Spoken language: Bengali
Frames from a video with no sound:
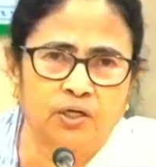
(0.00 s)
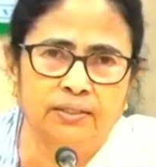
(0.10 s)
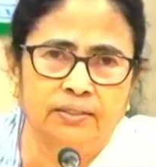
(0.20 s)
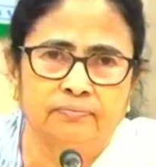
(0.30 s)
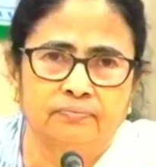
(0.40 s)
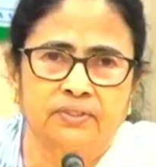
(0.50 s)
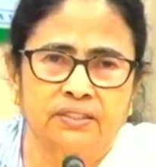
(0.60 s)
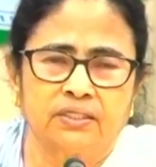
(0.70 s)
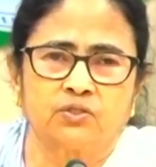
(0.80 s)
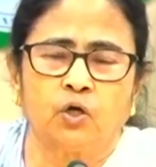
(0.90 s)
সে কথা
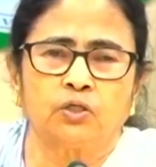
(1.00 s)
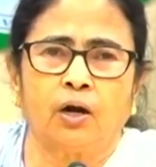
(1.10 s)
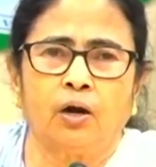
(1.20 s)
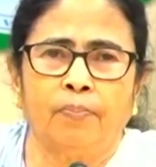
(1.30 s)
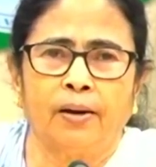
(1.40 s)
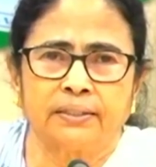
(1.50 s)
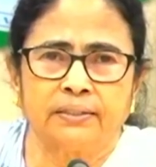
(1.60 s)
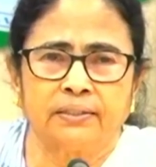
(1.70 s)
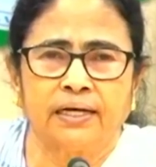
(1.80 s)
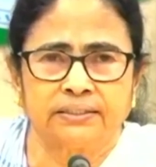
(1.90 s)
রাখলেন মুখ্যমন্ত্রী
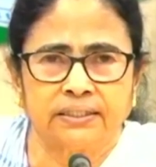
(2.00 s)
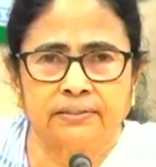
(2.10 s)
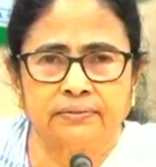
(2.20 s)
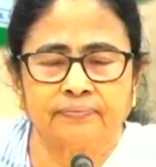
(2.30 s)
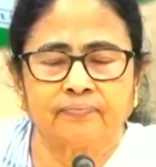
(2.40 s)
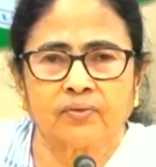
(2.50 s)
মমতা বন্দ্যোপাধ্যায়